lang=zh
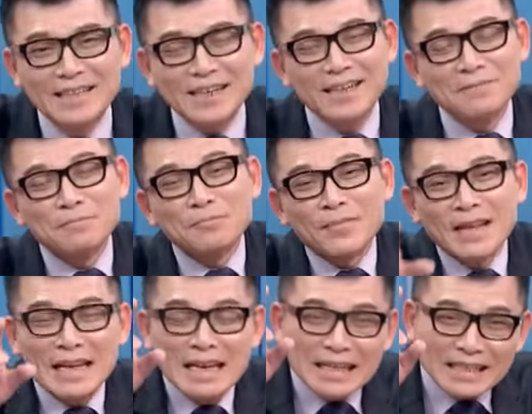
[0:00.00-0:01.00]
这
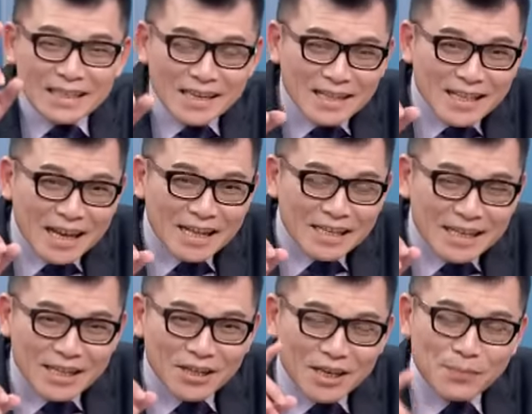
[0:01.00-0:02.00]
一点一
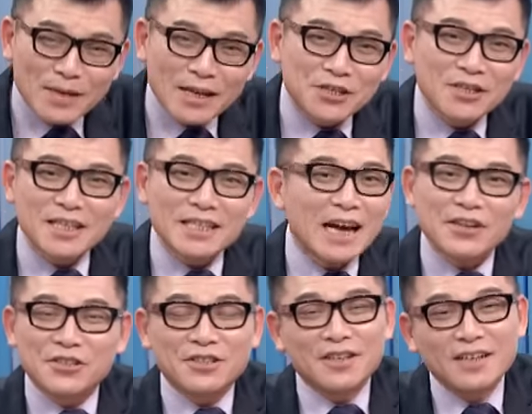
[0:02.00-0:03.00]
的 EPS 都吓
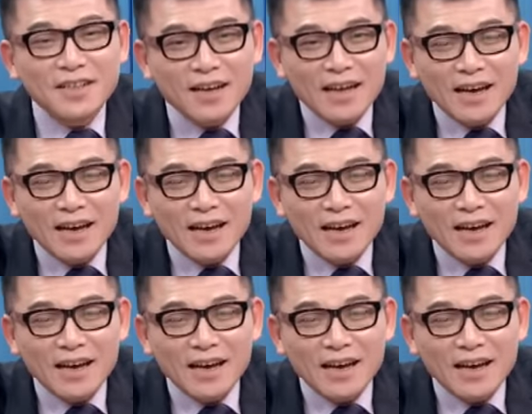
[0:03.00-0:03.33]
死人的，